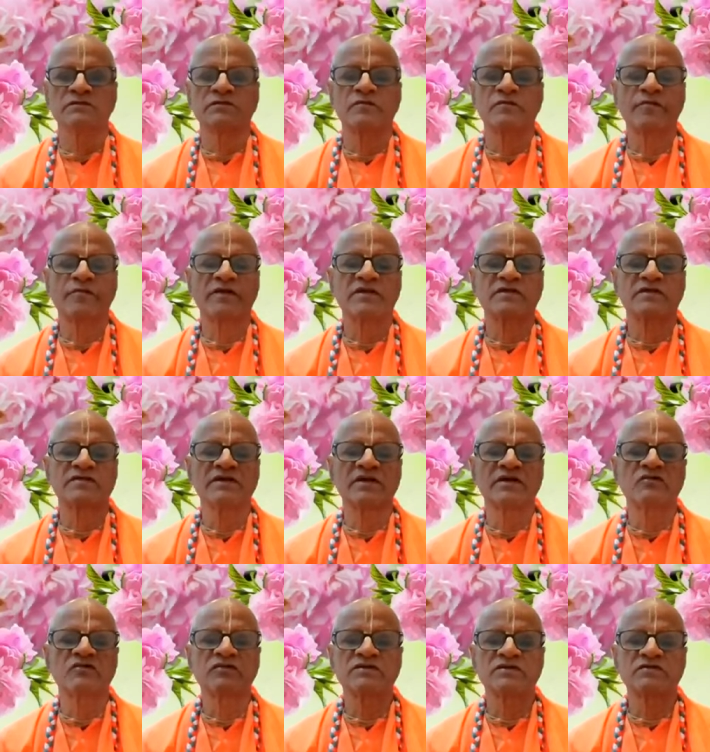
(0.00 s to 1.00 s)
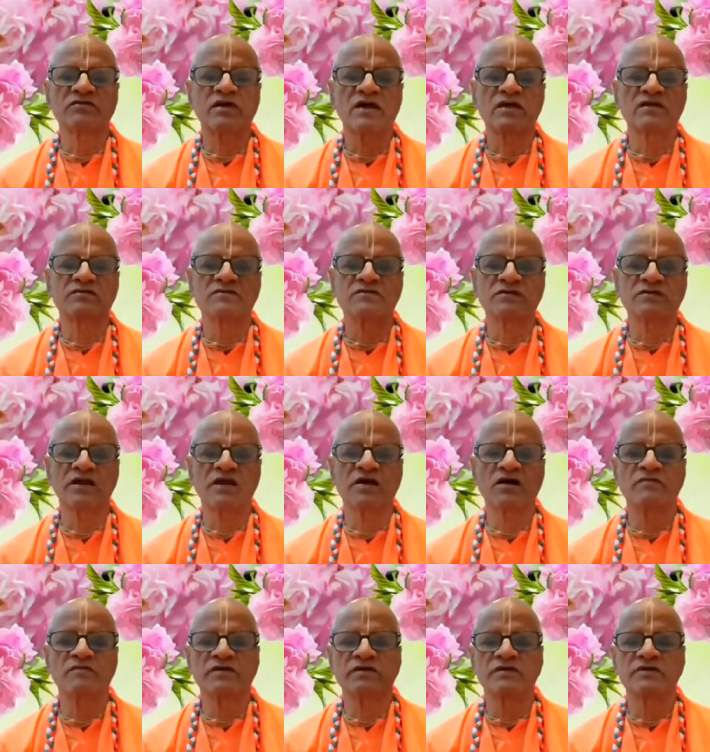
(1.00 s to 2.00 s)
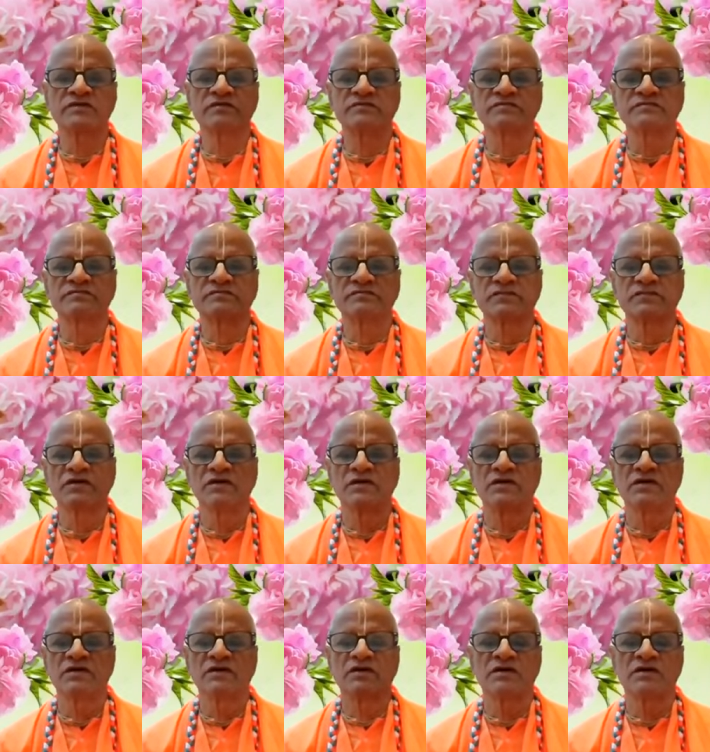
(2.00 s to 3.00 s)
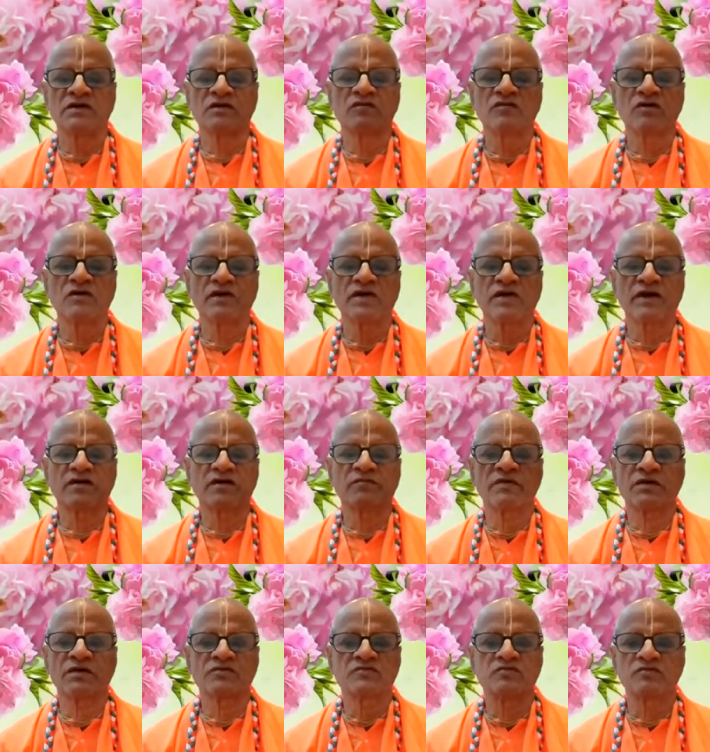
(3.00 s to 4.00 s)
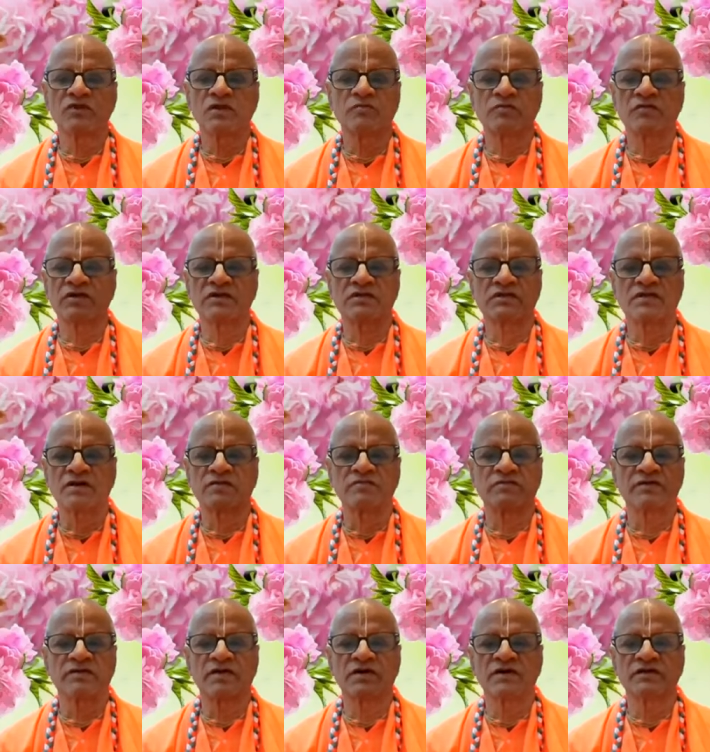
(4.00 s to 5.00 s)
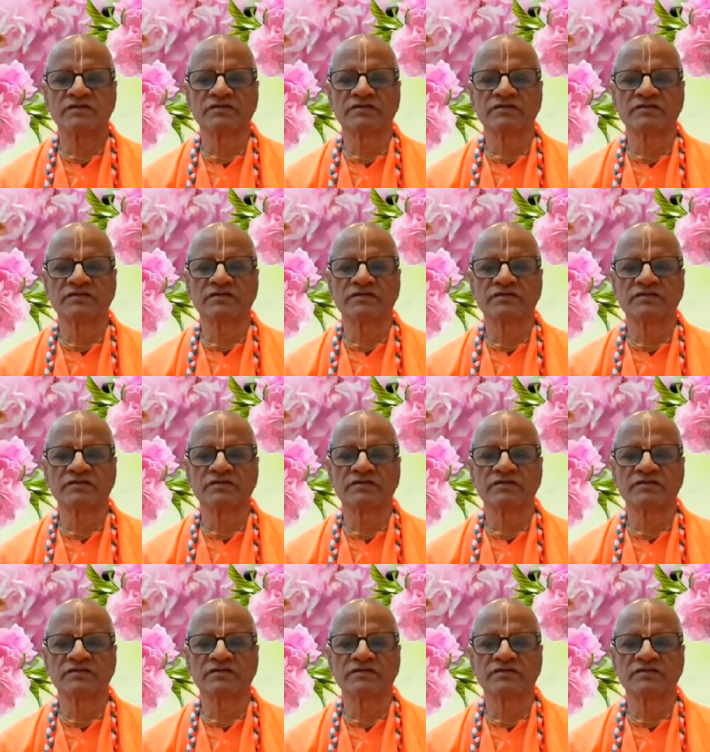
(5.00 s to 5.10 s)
তো ব্যাপার হচ্ছে এখন যেগুলো আলোচনা হবে এগুলো একবার শুনে মনে থাকবে